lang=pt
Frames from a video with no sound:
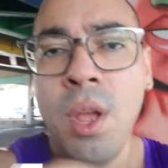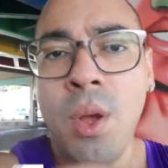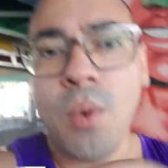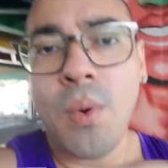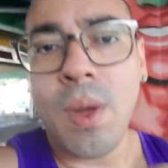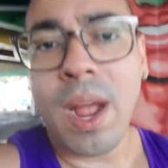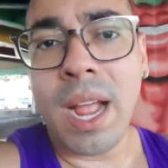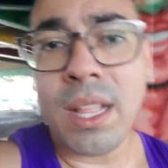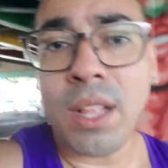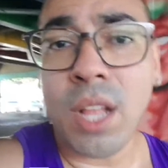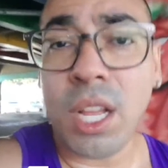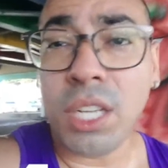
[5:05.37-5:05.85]
O
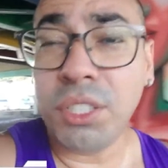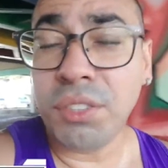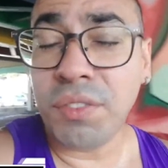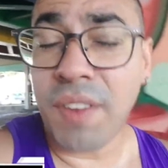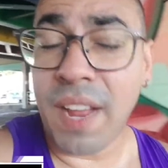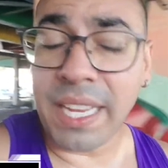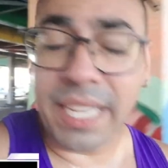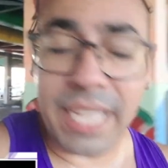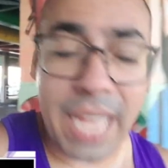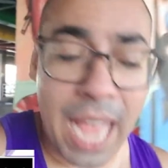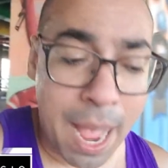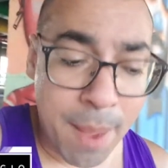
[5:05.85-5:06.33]
relógio
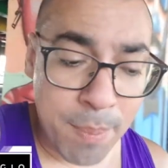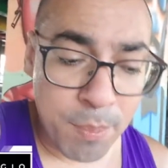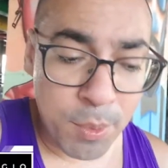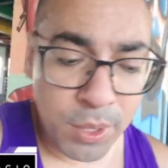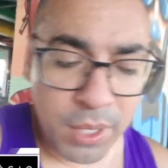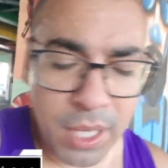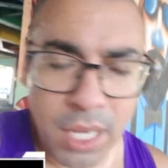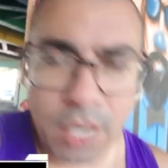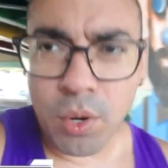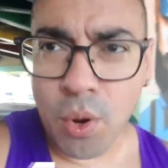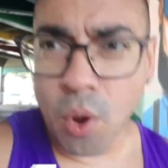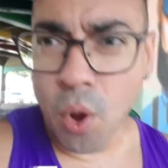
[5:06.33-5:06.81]
vai guiar
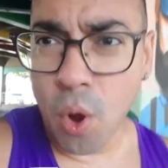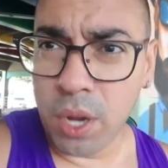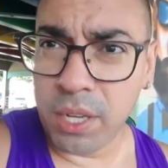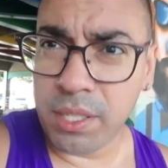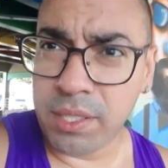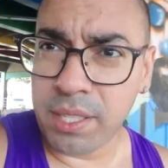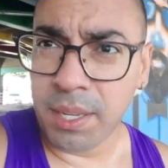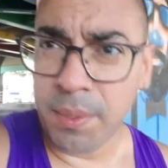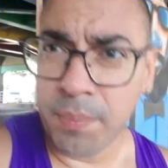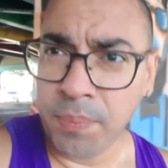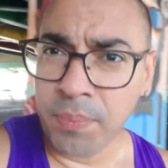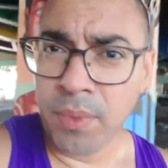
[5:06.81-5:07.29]
muita
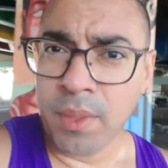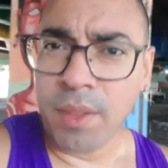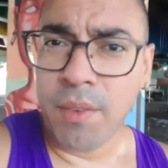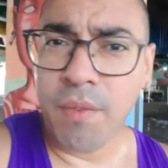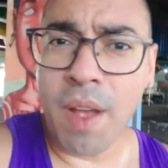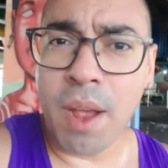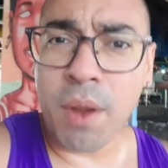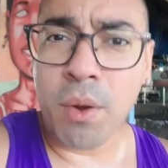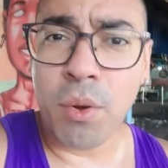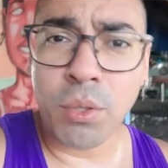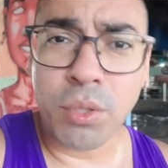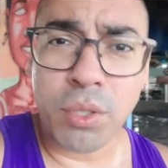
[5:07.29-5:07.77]
coisa,
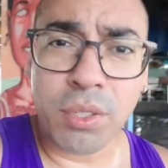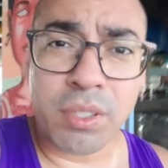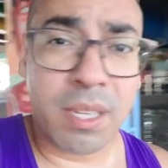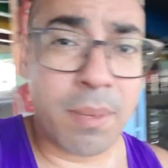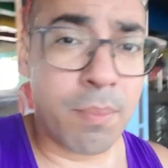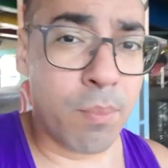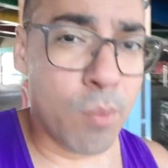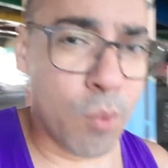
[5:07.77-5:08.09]
vai conduzir